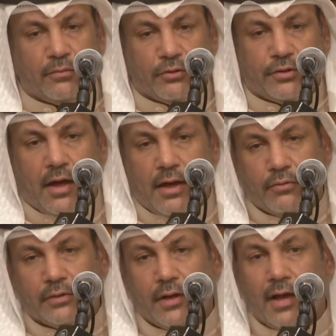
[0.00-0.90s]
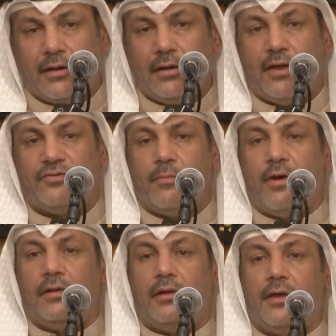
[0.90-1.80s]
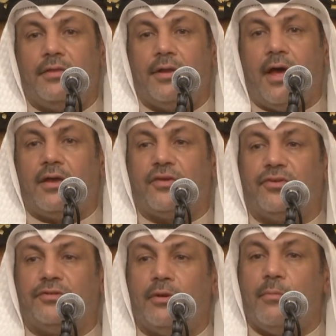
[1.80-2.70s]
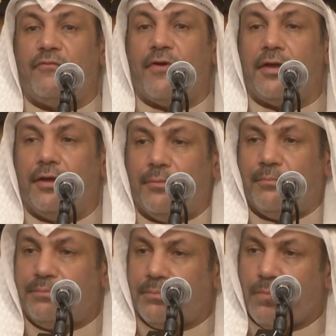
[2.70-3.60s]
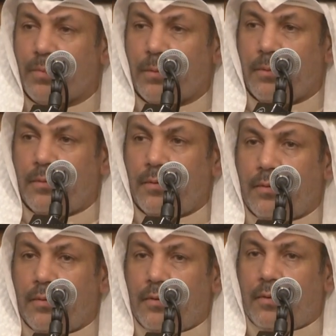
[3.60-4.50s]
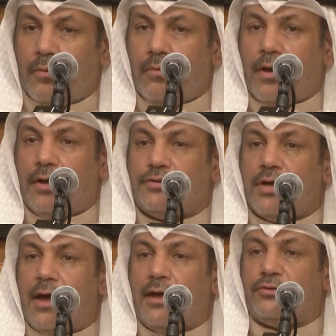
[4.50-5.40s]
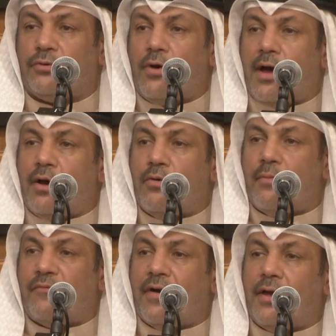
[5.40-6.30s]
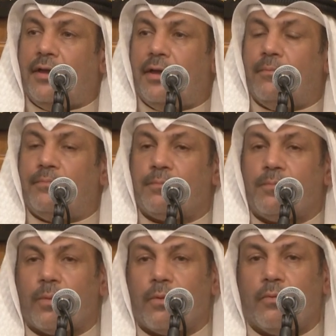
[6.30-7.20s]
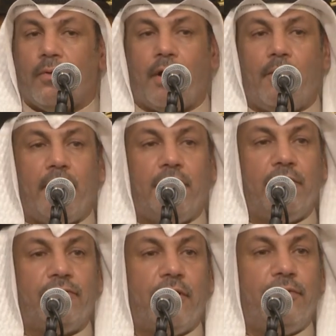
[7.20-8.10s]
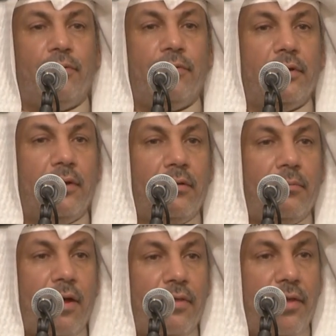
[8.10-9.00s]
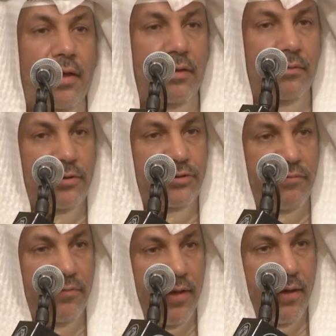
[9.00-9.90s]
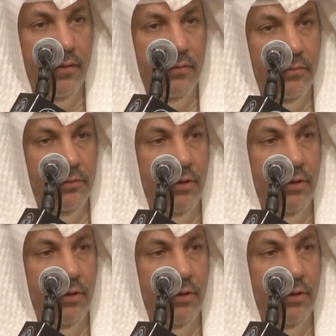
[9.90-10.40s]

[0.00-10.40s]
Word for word: متعاون لكن لا سمح الله إذا انعكست المفاهيم وجاءت رؤى ومفاهيم وقوانين تدعو إلى البغضاء والجفاء وأن